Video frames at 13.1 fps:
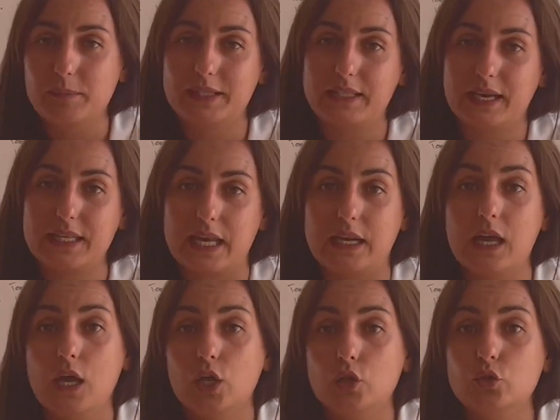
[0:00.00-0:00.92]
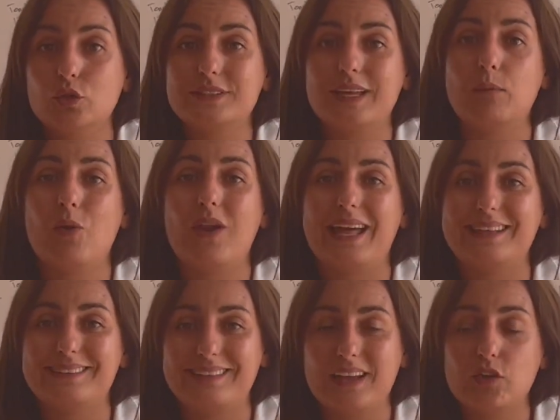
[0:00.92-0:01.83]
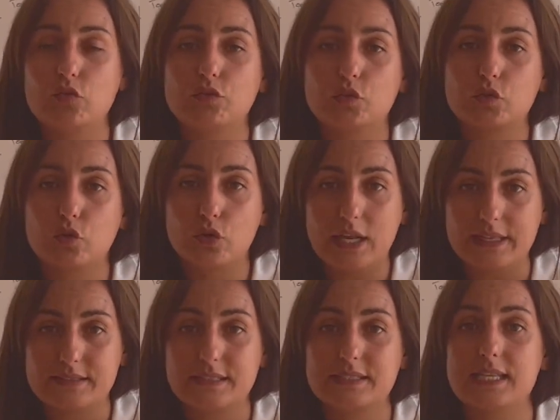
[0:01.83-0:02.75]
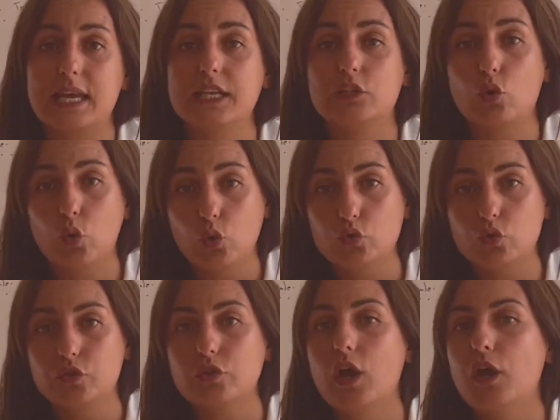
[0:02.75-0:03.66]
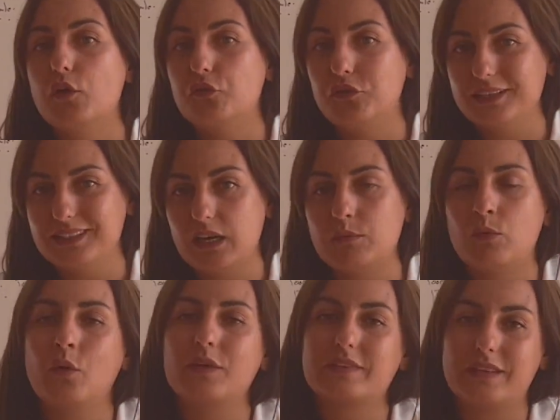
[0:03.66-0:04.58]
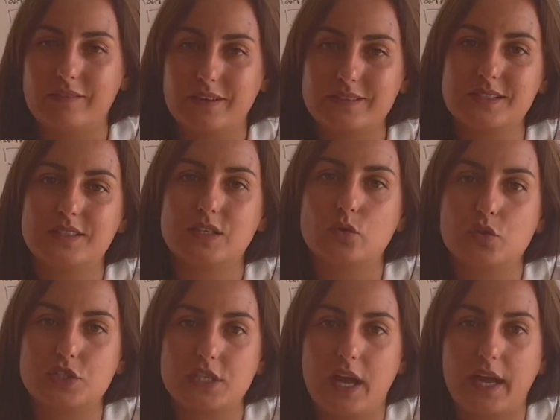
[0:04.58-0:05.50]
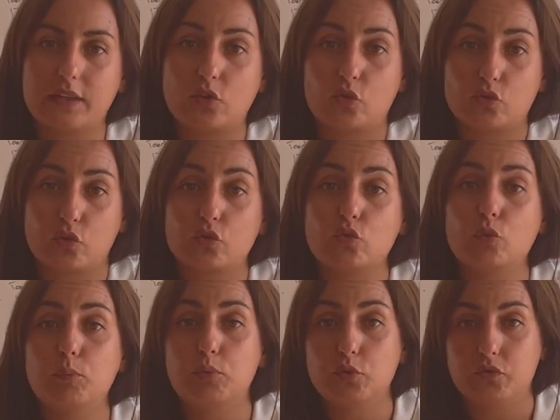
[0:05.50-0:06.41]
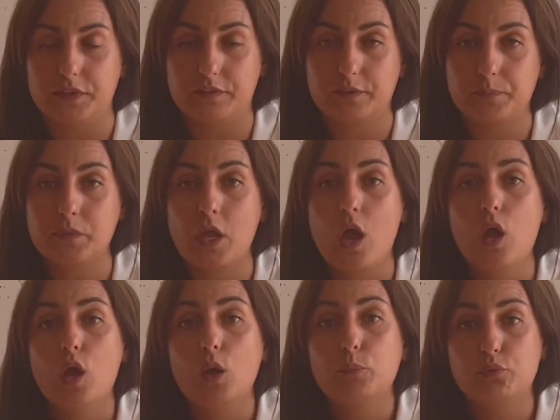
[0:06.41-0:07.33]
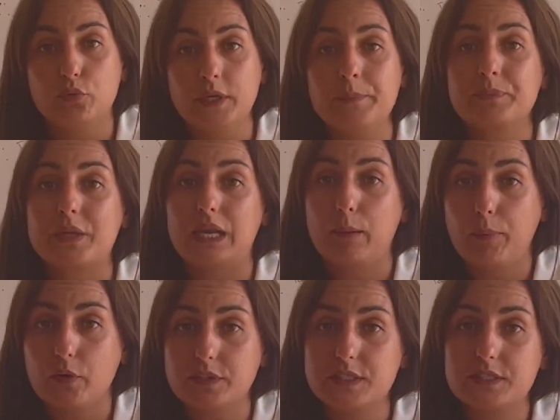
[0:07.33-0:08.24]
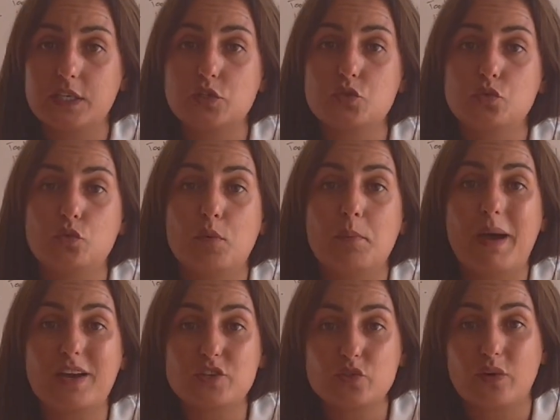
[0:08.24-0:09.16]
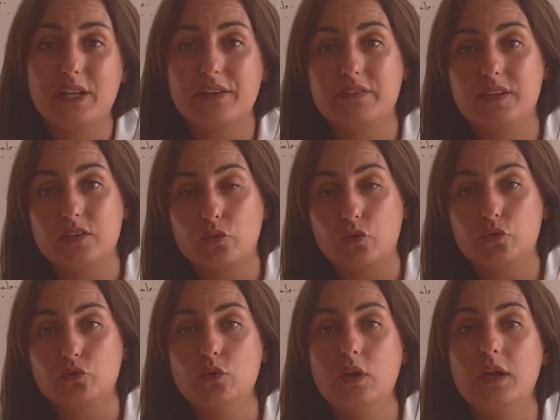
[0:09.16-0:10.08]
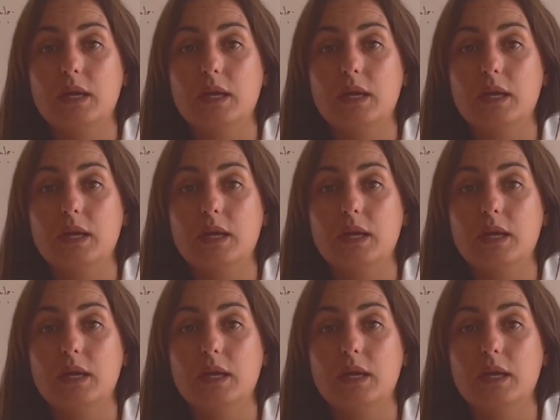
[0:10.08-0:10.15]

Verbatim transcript: matériel, notamment la taille de votre laisse. Si elle est trop courte, fatalement, ça va inciter le chien à être en tension plus vite. Puis l'apprentissage d'une marche en laisse détendue